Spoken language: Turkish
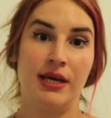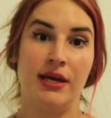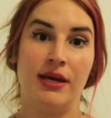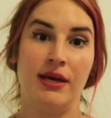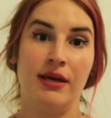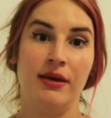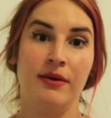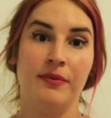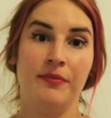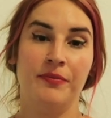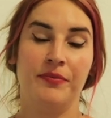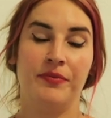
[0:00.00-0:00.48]
de
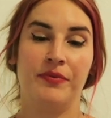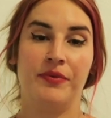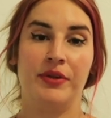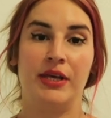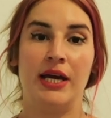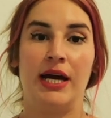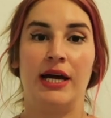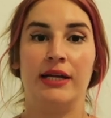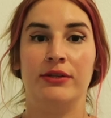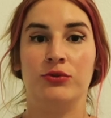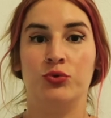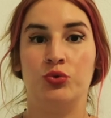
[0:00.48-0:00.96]

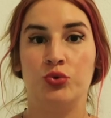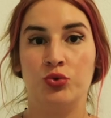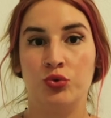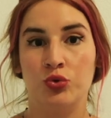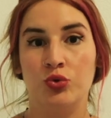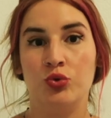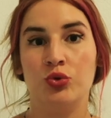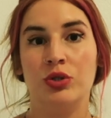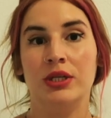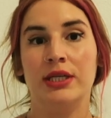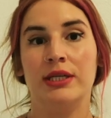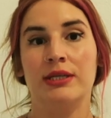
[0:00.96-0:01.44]
yani
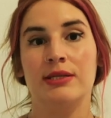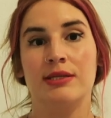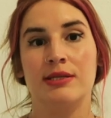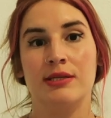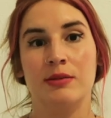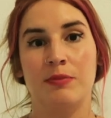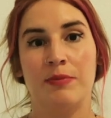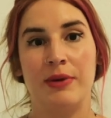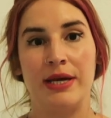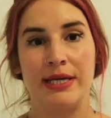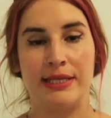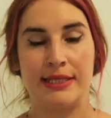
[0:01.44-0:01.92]

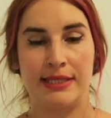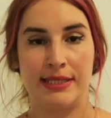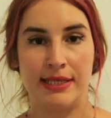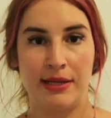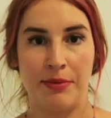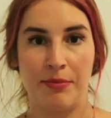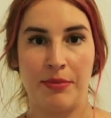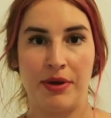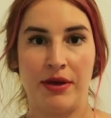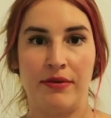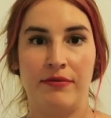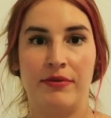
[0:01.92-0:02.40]
duygularınızı
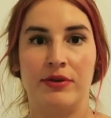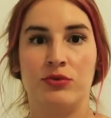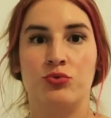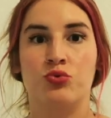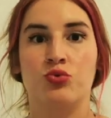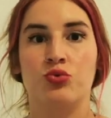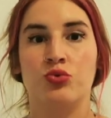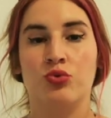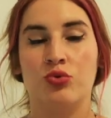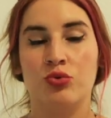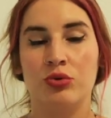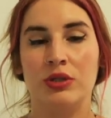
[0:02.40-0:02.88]
besleme
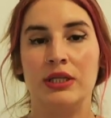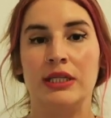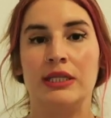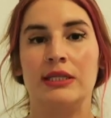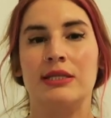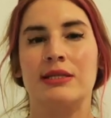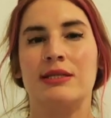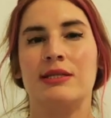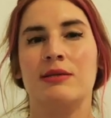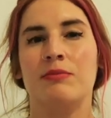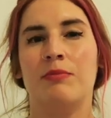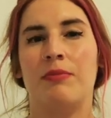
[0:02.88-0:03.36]
ve
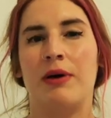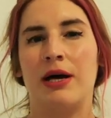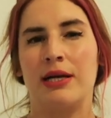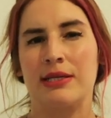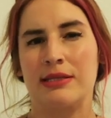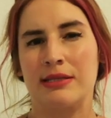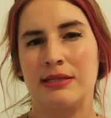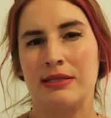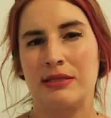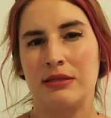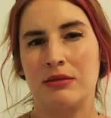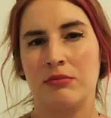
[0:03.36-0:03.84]
duygularınızı
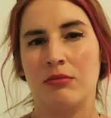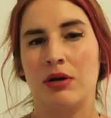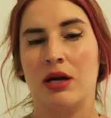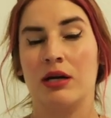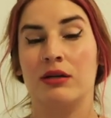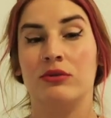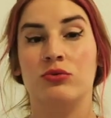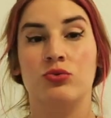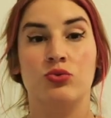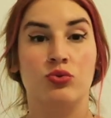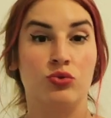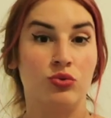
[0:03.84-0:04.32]

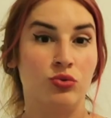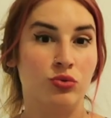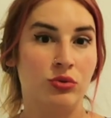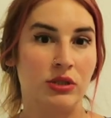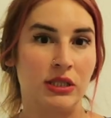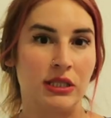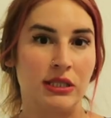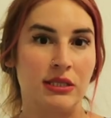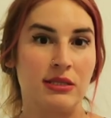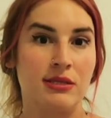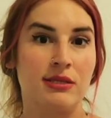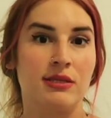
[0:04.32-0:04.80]
bastırmak,
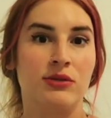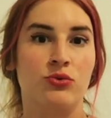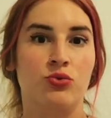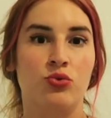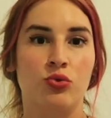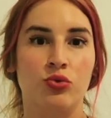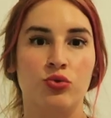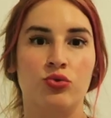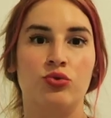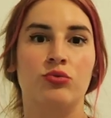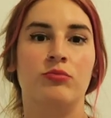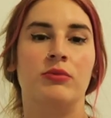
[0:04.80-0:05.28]
duygularınızı
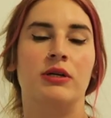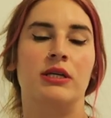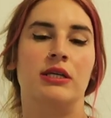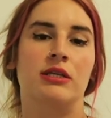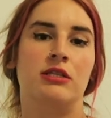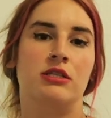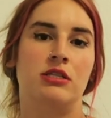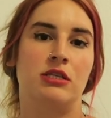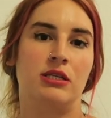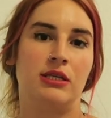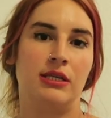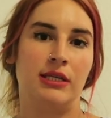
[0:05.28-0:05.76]

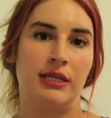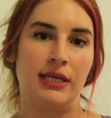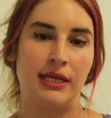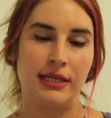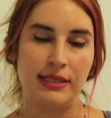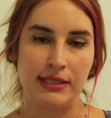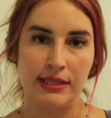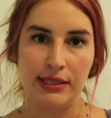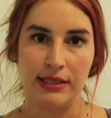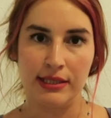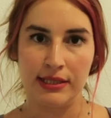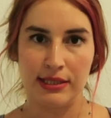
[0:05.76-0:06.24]
doyurmak için
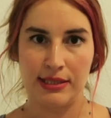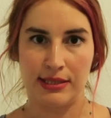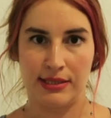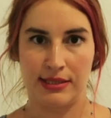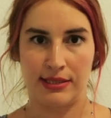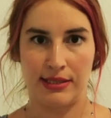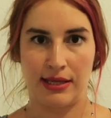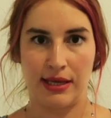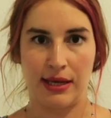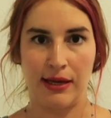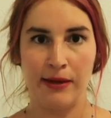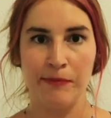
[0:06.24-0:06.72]

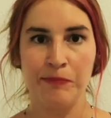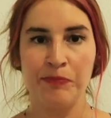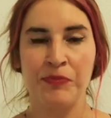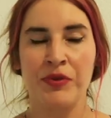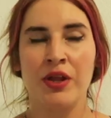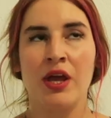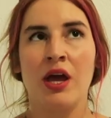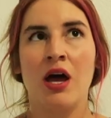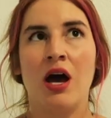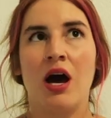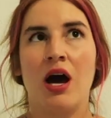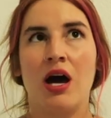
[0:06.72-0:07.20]
yediğinizde
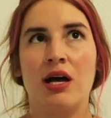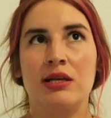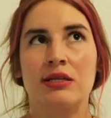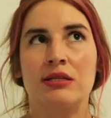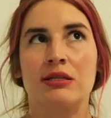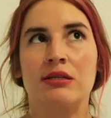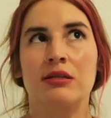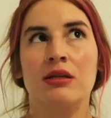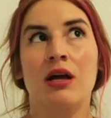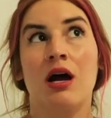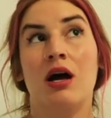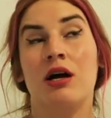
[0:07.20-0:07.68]

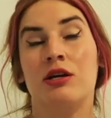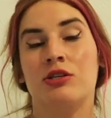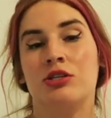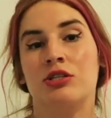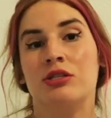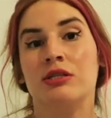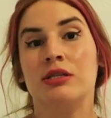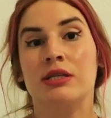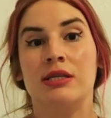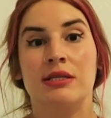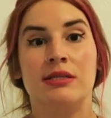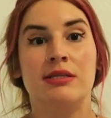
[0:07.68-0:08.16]
aslında
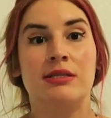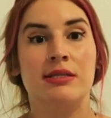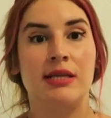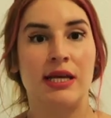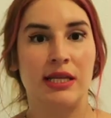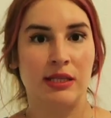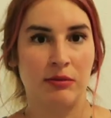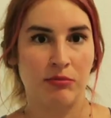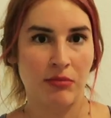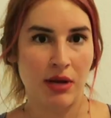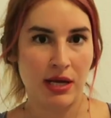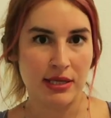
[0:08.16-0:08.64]
açlık
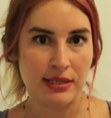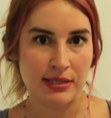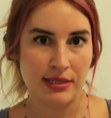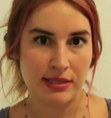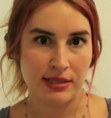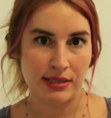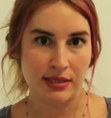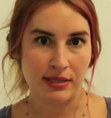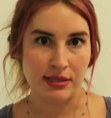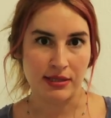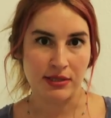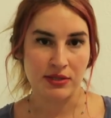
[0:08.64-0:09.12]

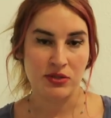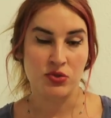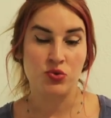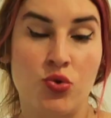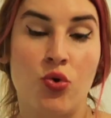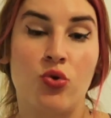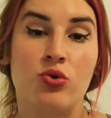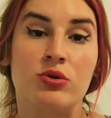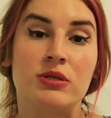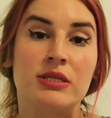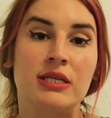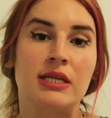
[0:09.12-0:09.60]
hissetmezsiniz.
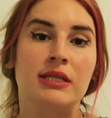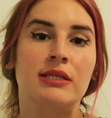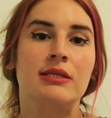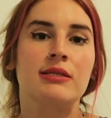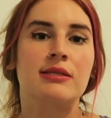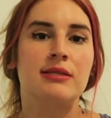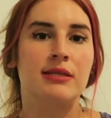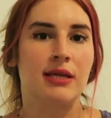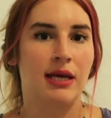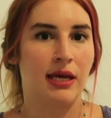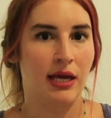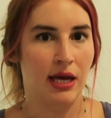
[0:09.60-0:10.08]

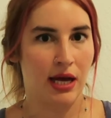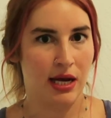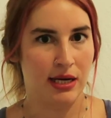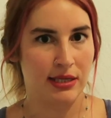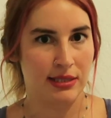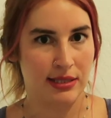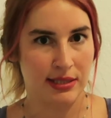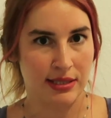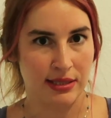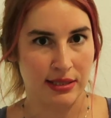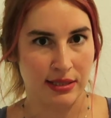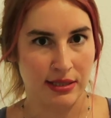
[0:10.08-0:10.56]
Doysanız da
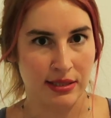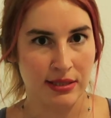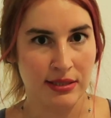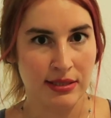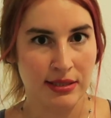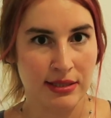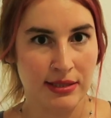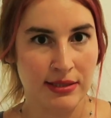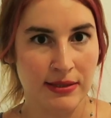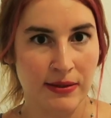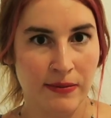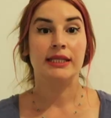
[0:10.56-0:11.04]

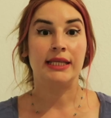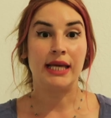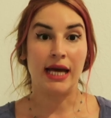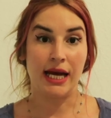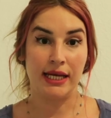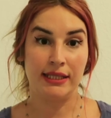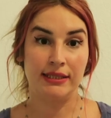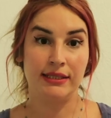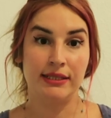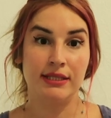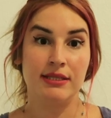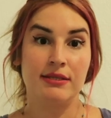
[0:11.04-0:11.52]
yersiniz.
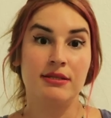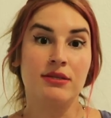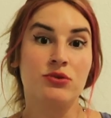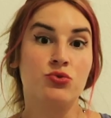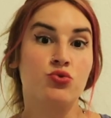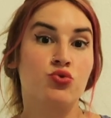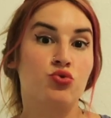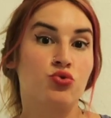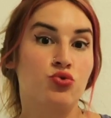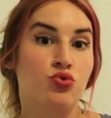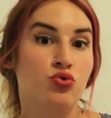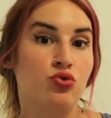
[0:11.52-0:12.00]
Kendinizi
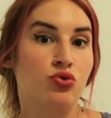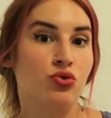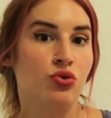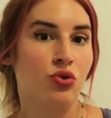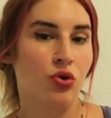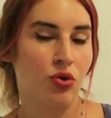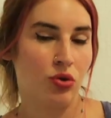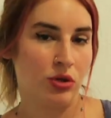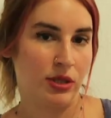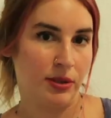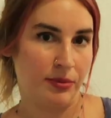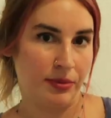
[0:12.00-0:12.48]

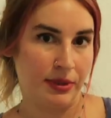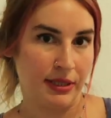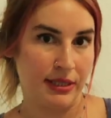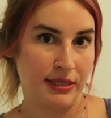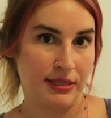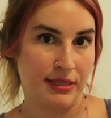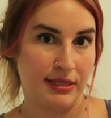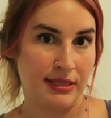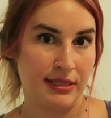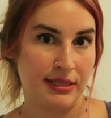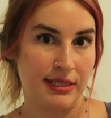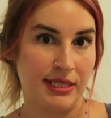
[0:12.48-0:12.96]
suçluyor
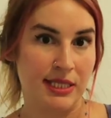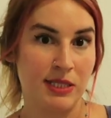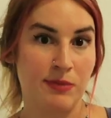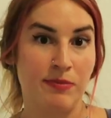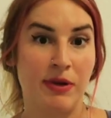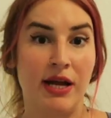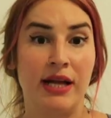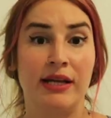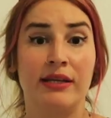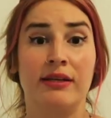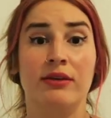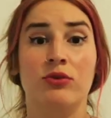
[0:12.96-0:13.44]

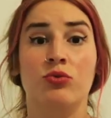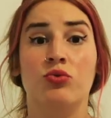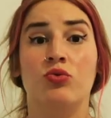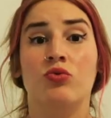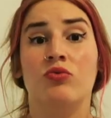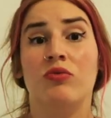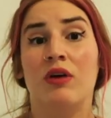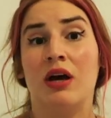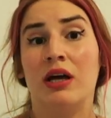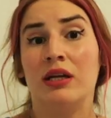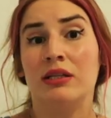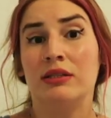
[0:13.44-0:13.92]
olabilirsiniz. Belki
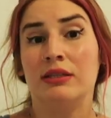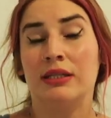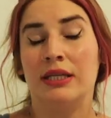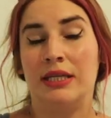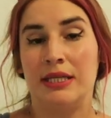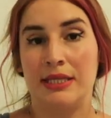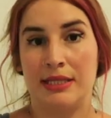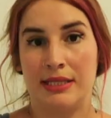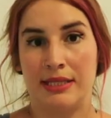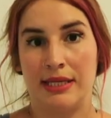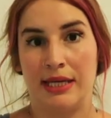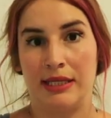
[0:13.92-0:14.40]
güven
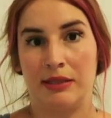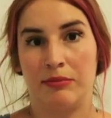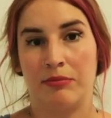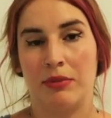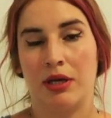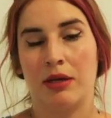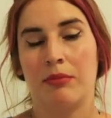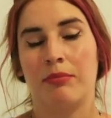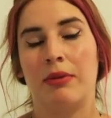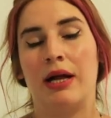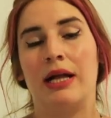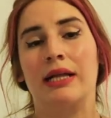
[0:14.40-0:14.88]

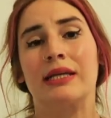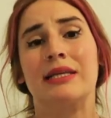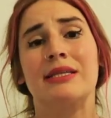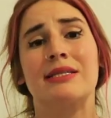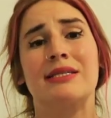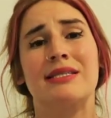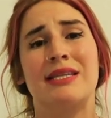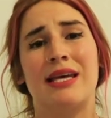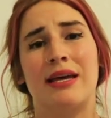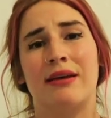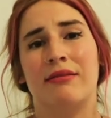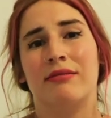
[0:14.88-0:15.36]
hissetmek, belki
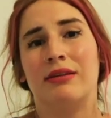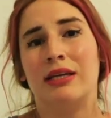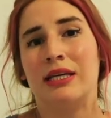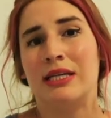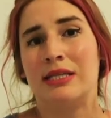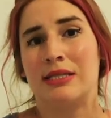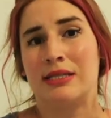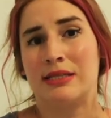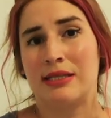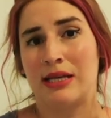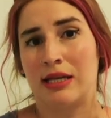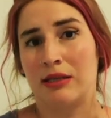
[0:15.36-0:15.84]
sevgi
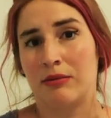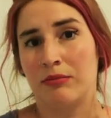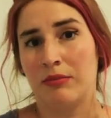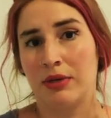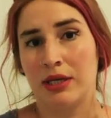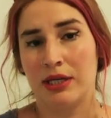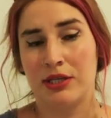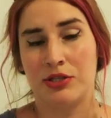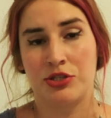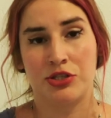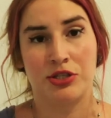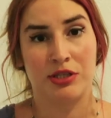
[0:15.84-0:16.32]

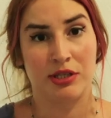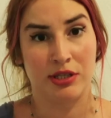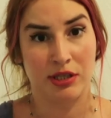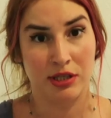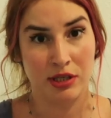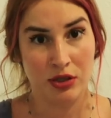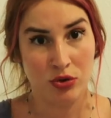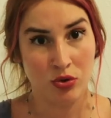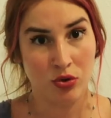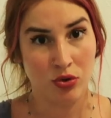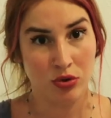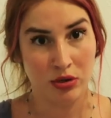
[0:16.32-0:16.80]
hissetmek için
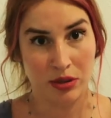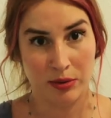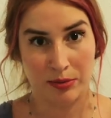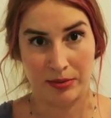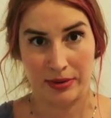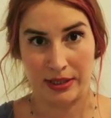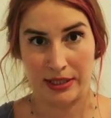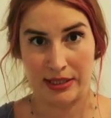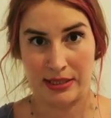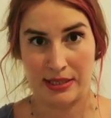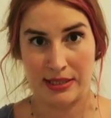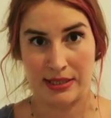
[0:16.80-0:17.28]
yiyor
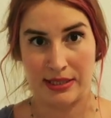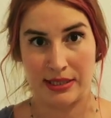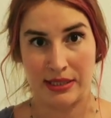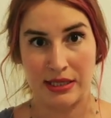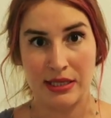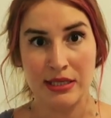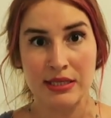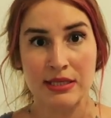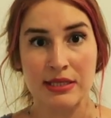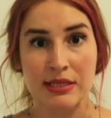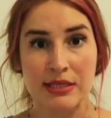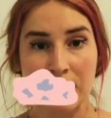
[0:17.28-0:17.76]

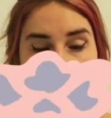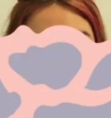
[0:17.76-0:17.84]
olabilirsiniz.